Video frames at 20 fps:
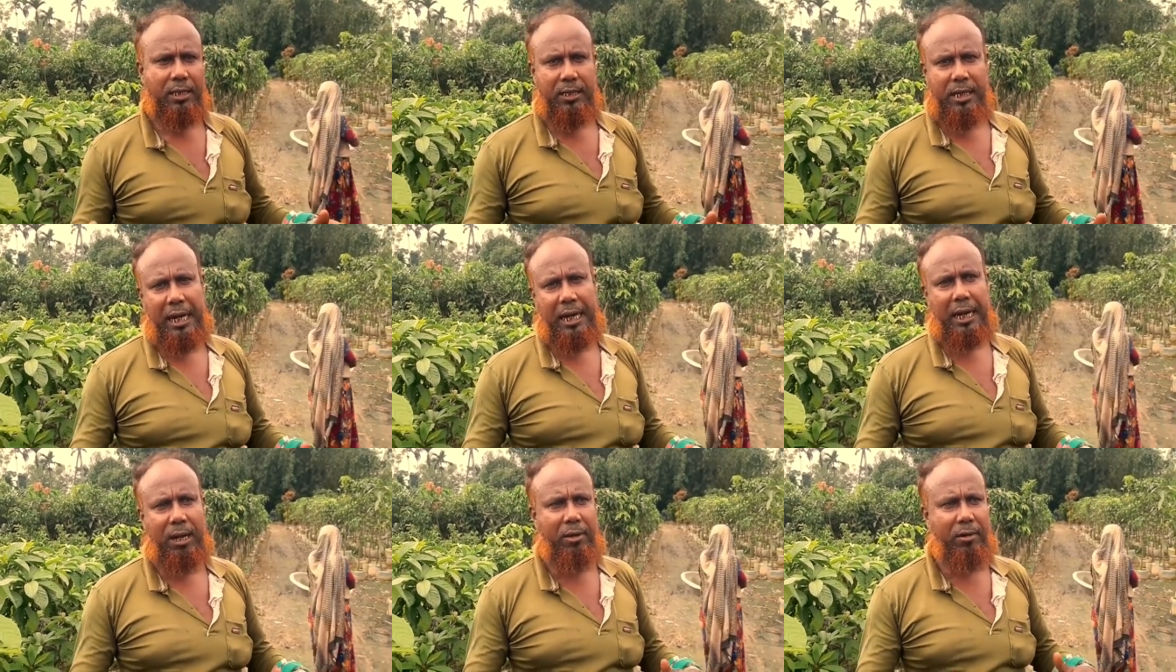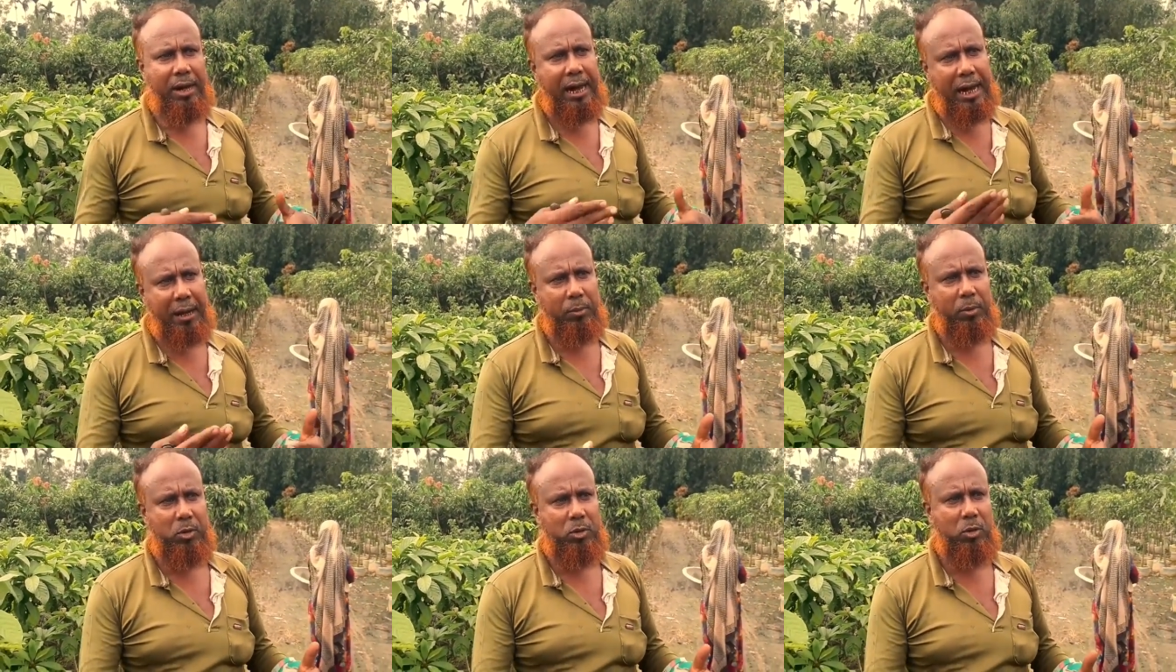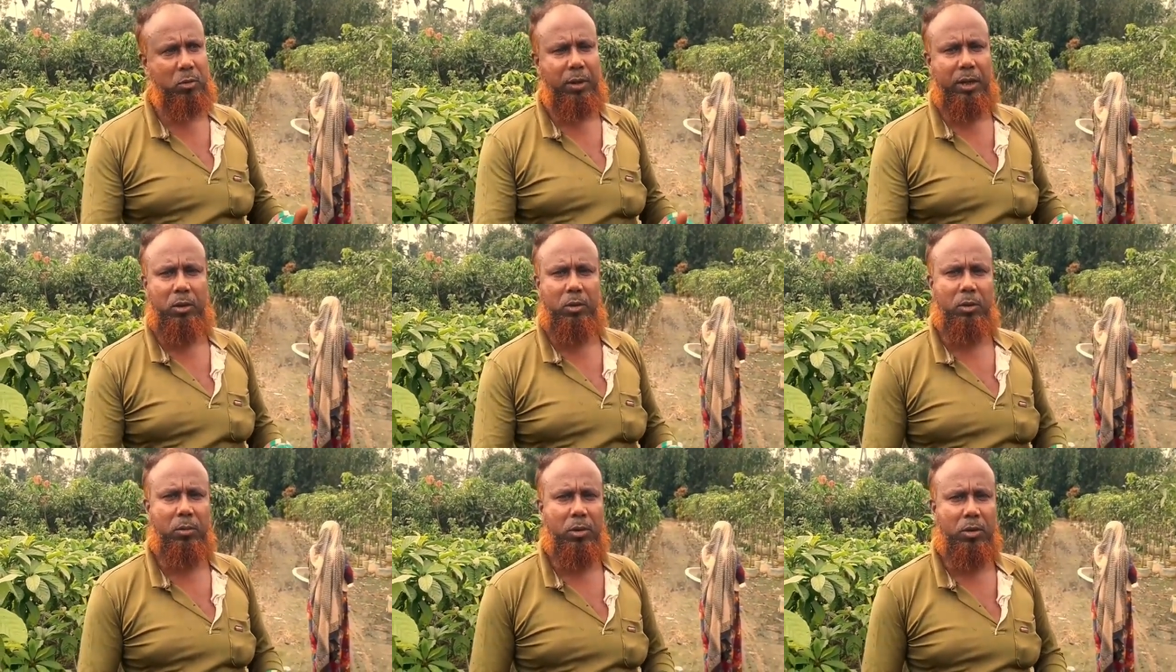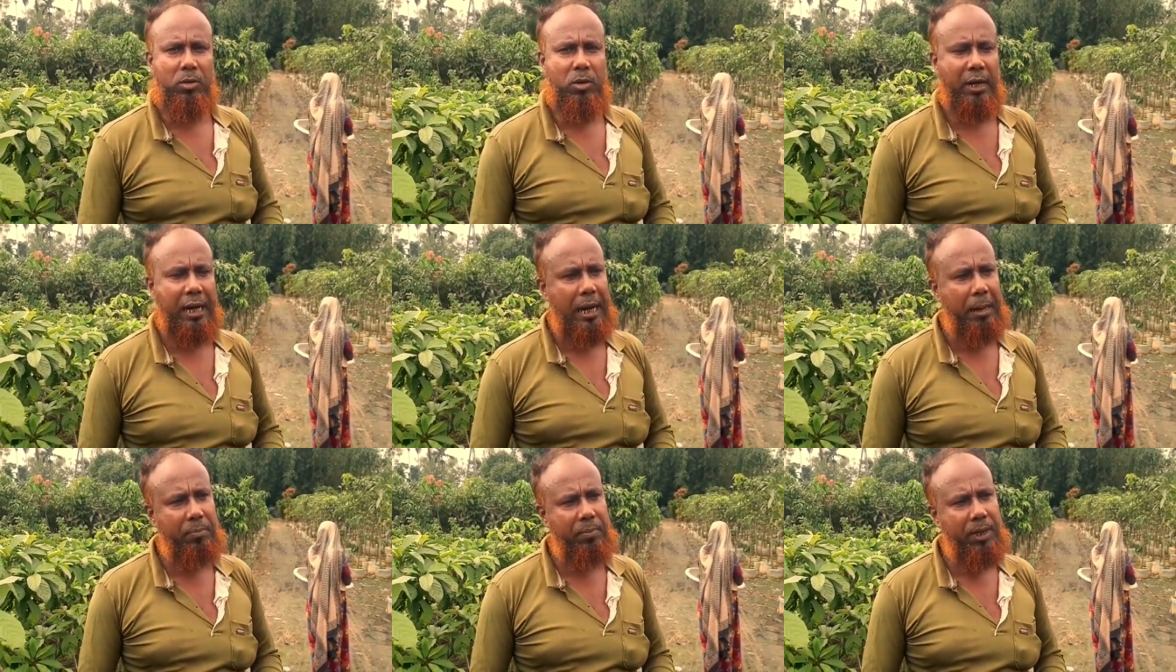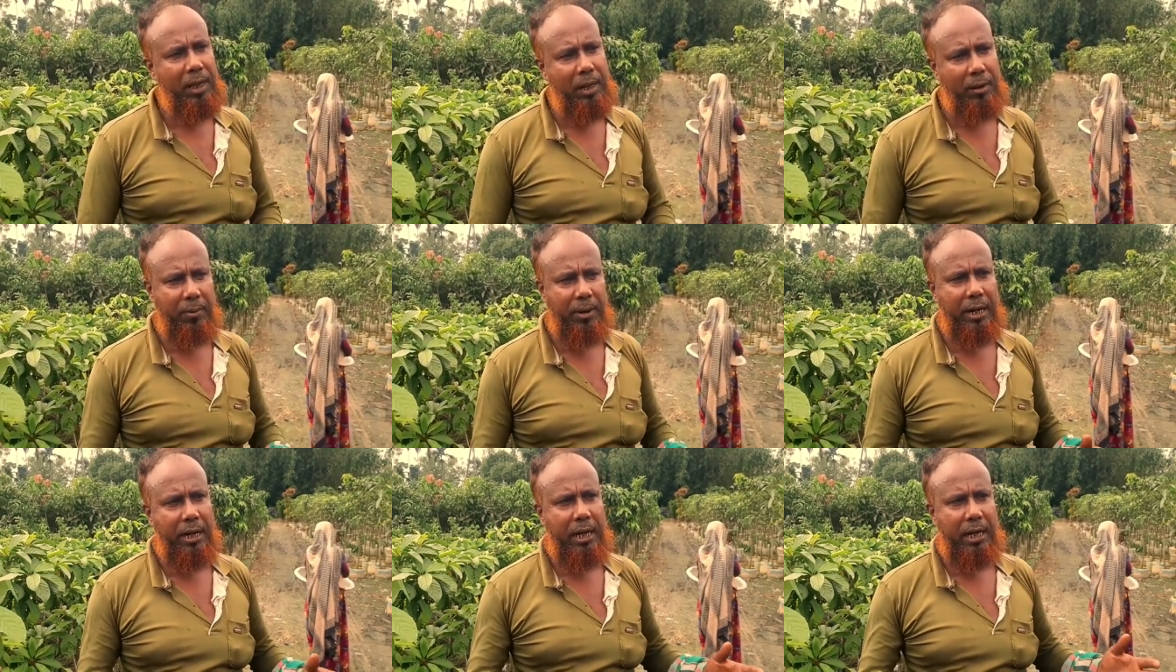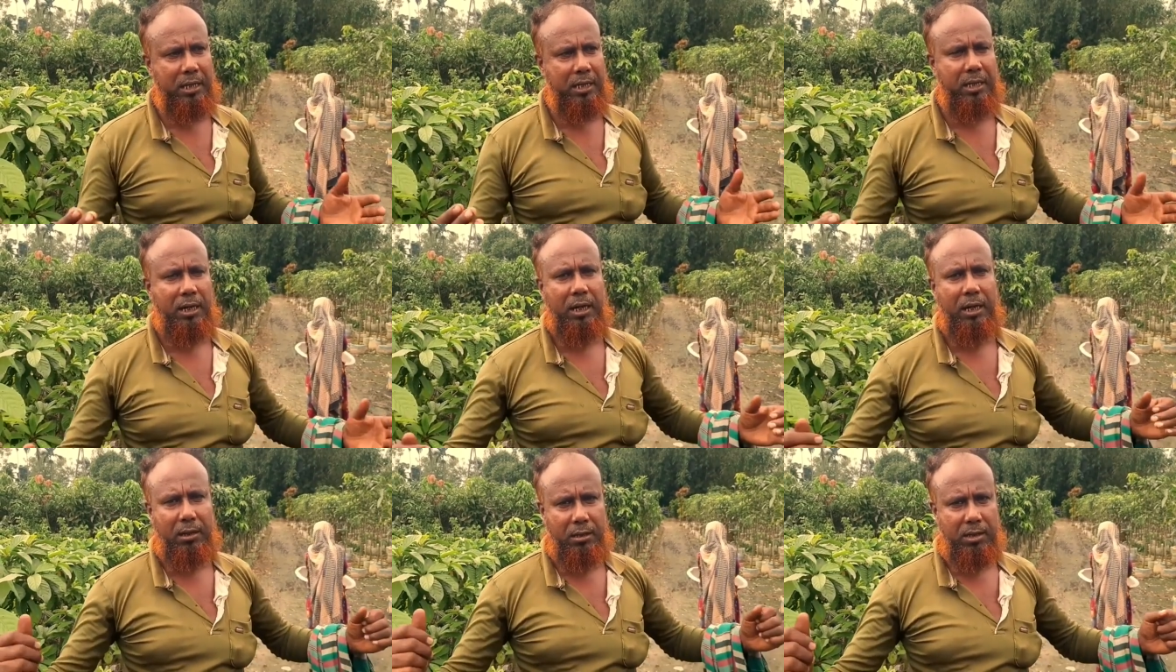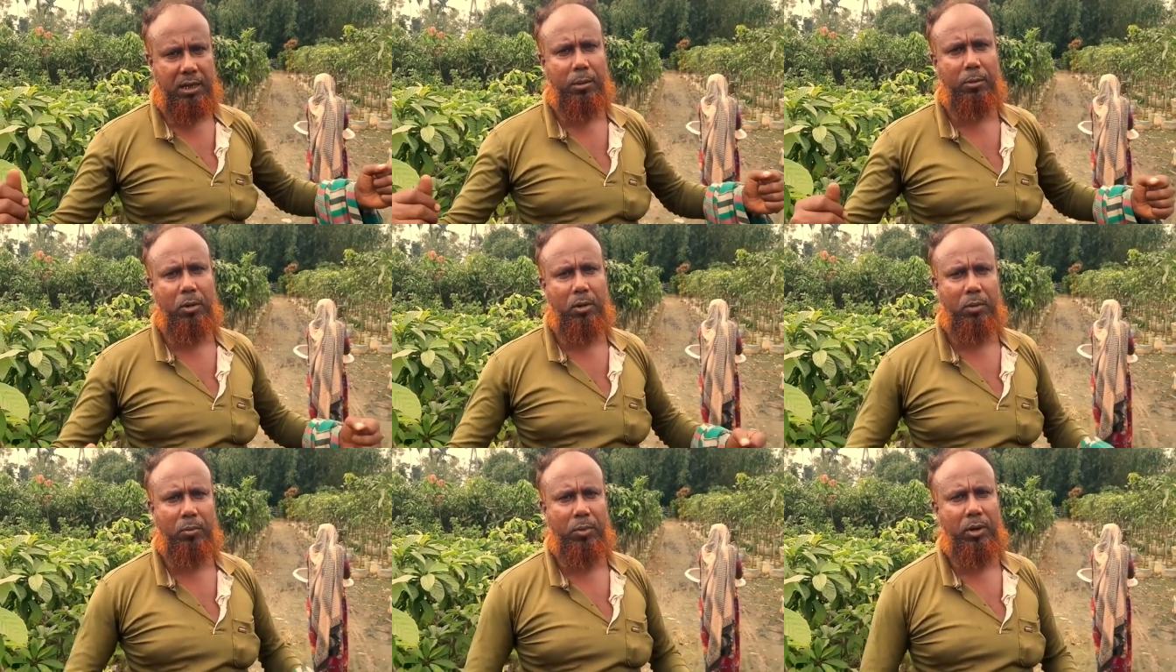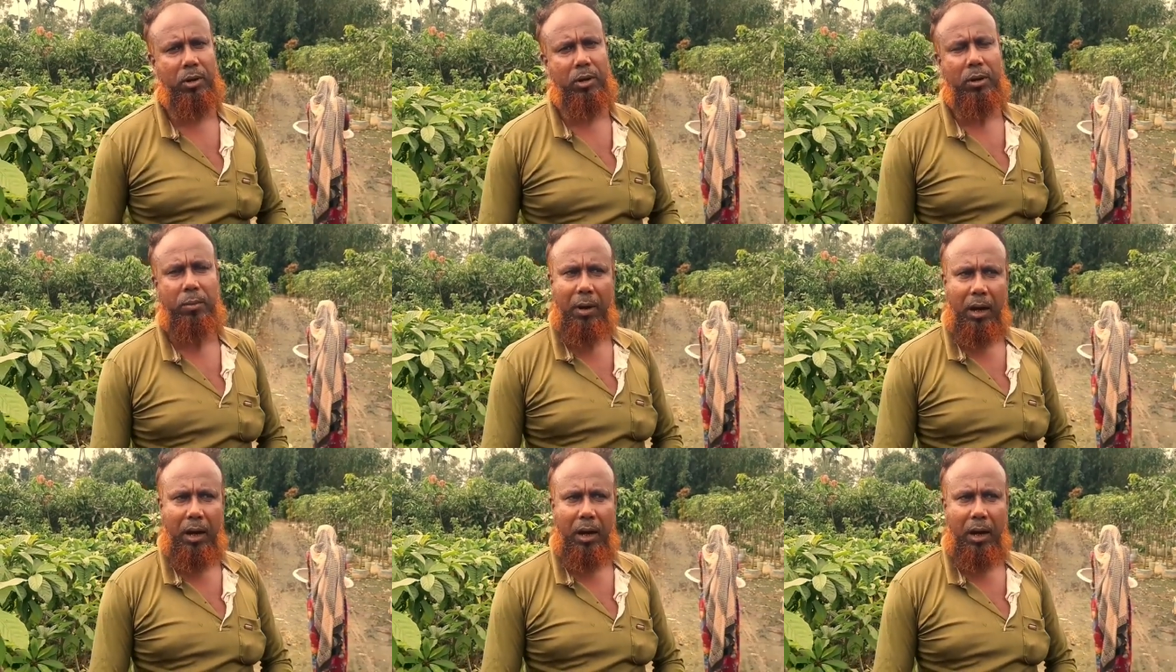যার কারণে এক বছর বা দুই বছর গ্যাপ দিলে পরে গাছটা স্বাবলম্বী হয়